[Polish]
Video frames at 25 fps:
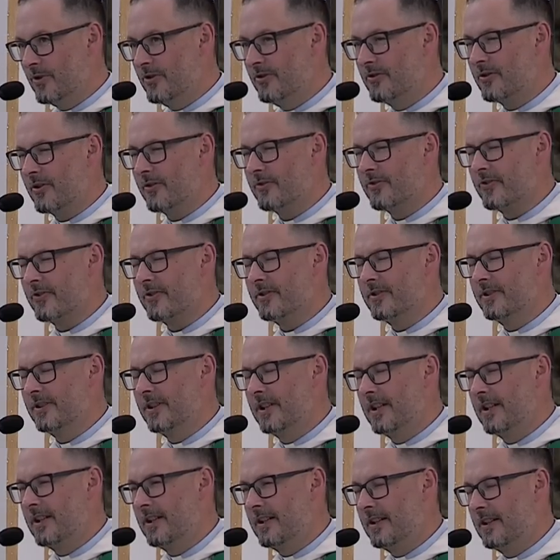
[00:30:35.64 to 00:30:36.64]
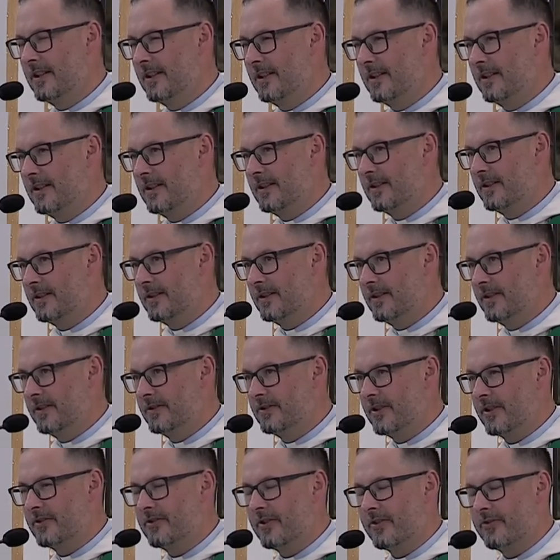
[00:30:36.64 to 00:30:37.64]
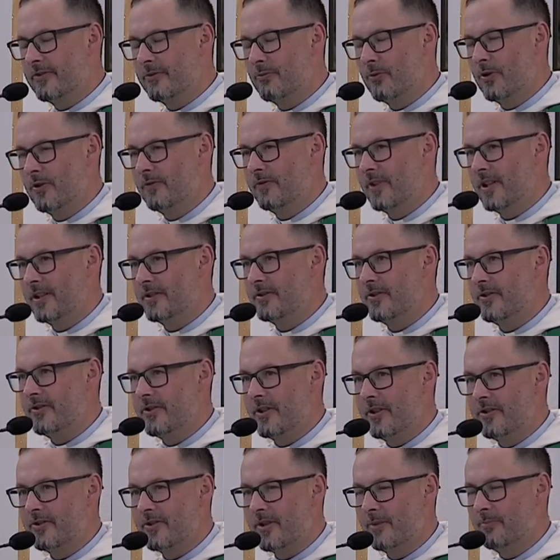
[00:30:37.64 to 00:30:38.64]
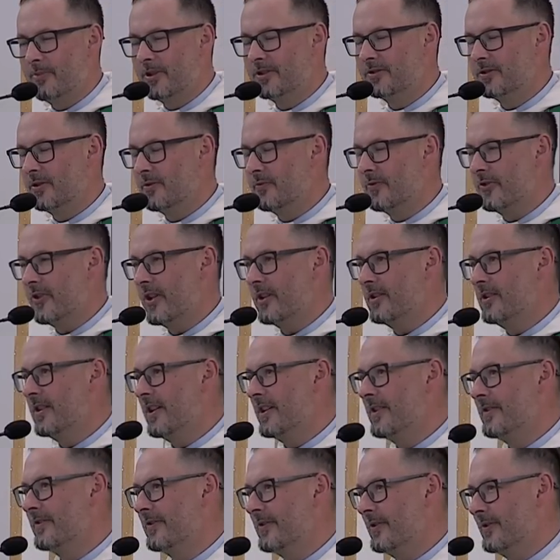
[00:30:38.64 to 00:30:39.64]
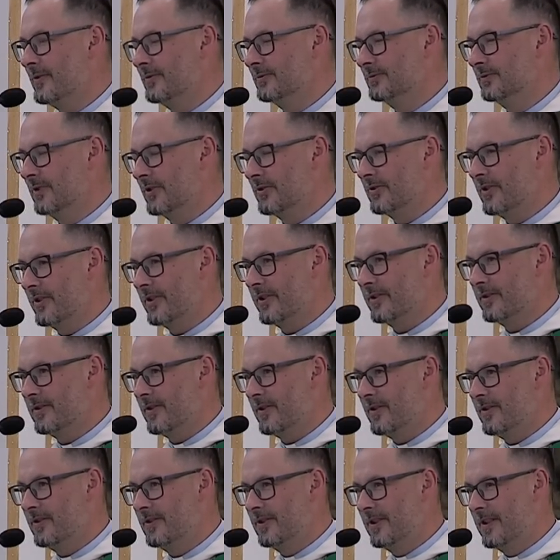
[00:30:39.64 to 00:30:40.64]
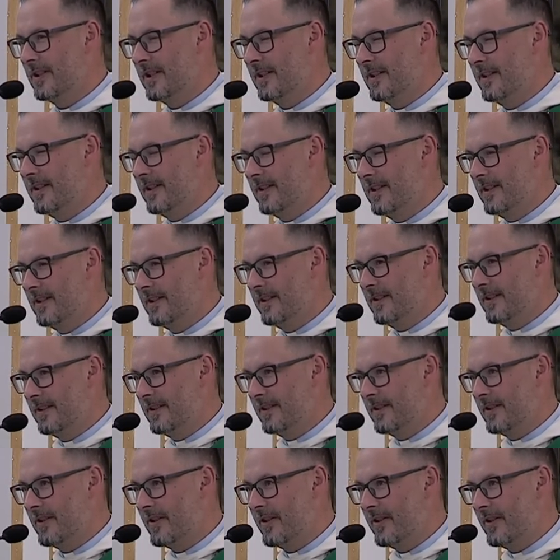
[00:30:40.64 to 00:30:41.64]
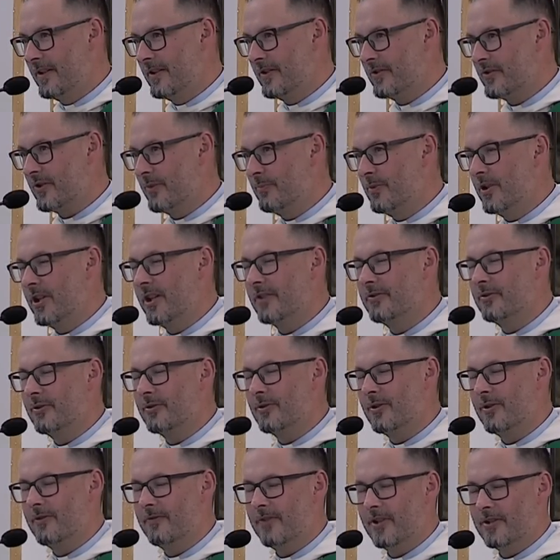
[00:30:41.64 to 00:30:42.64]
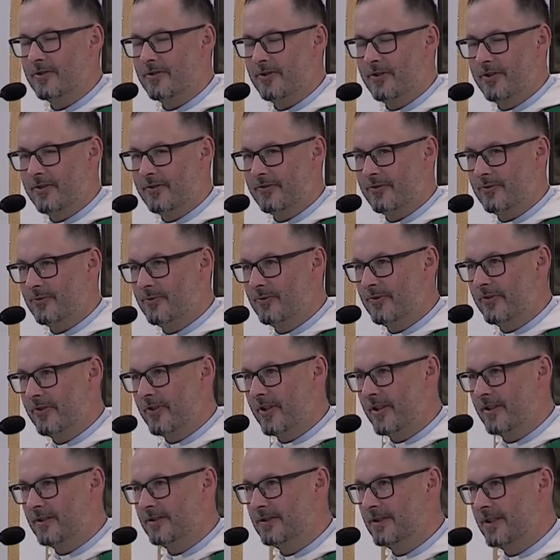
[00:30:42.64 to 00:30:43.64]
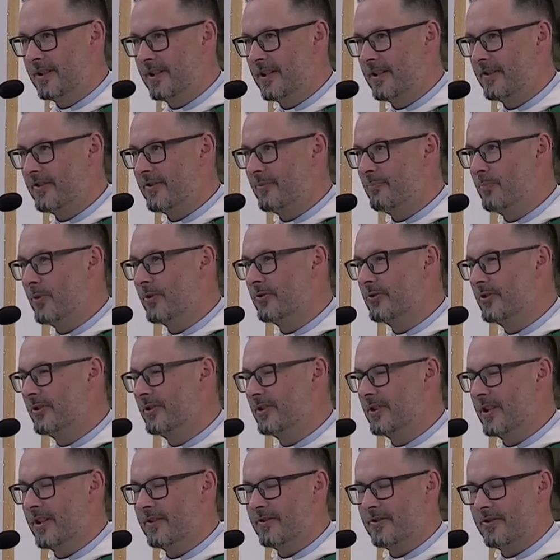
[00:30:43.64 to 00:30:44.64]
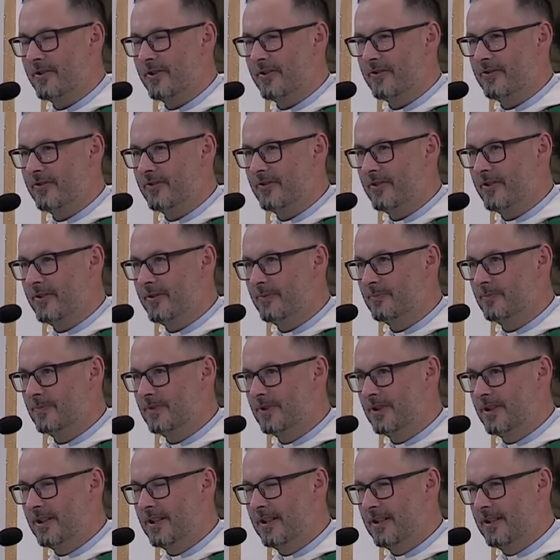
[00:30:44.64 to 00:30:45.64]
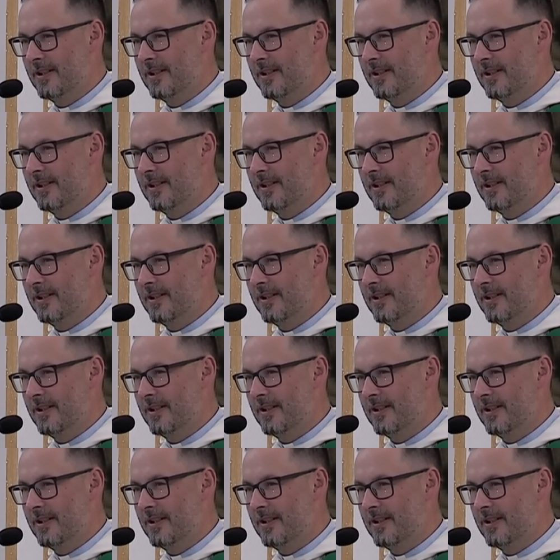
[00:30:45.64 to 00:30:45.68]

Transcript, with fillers: Moi drodzy, e, niech te słowa dzisiejsze będą zachętą do tego, żeby adorować Jezusa, spotykać się z Nim,